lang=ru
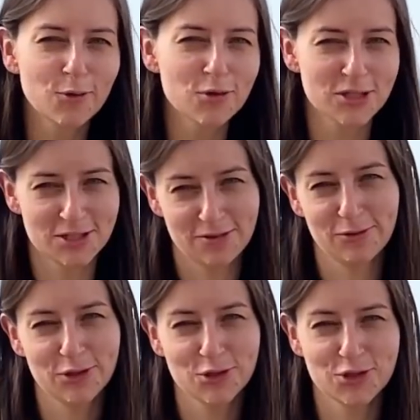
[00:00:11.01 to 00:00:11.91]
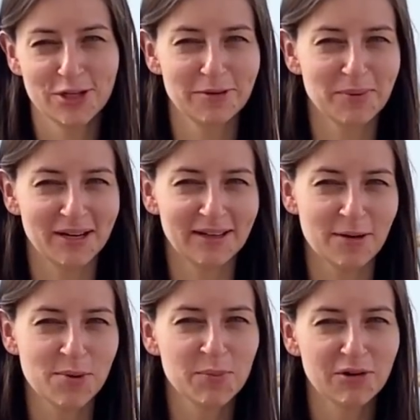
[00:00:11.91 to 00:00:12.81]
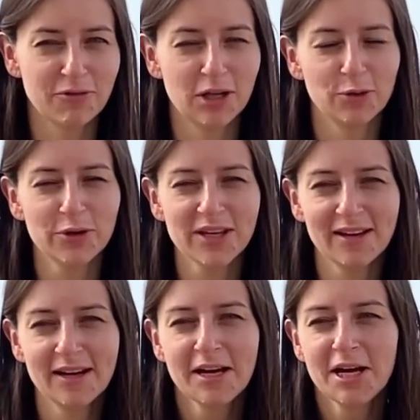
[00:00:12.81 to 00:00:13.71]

Гость сегодняшней программы «Морфология» —